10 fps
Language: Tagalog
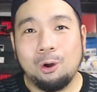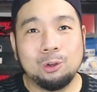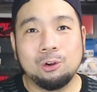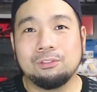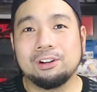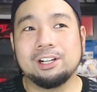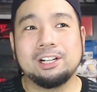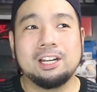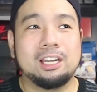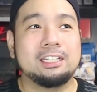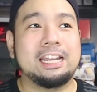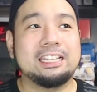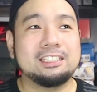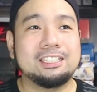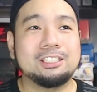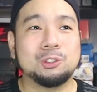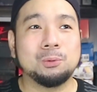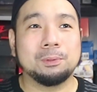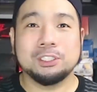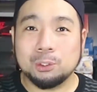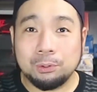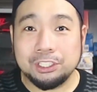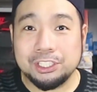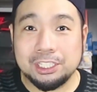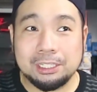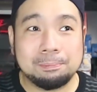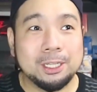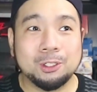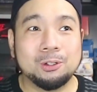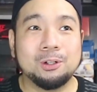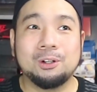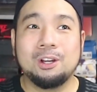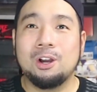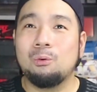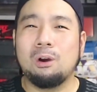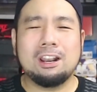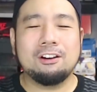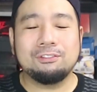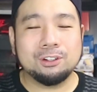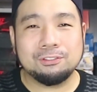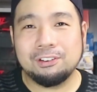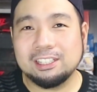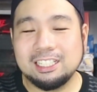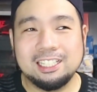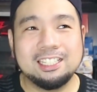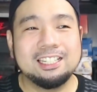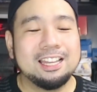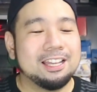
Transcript: All over na hindi super squishy pero walang foot fatigue.